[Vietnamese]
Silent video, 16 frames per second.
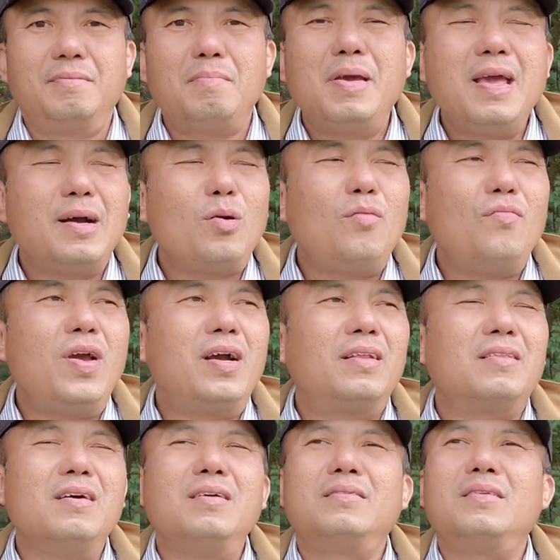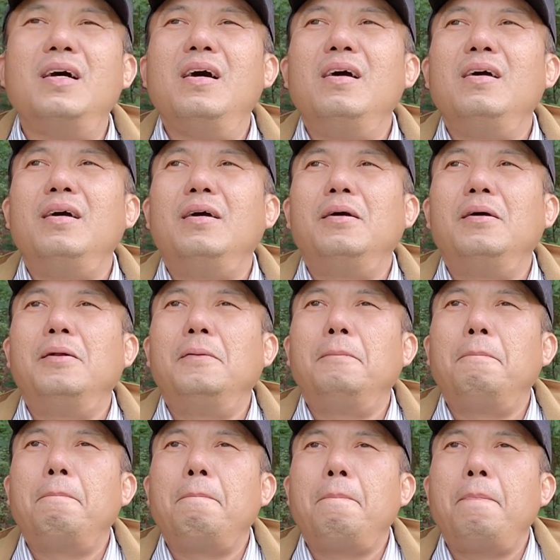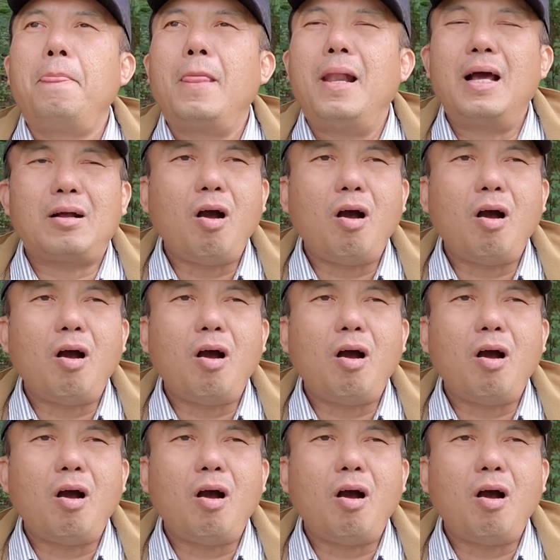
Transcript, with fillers: bây giờ quý vị cứ tưởng tượng là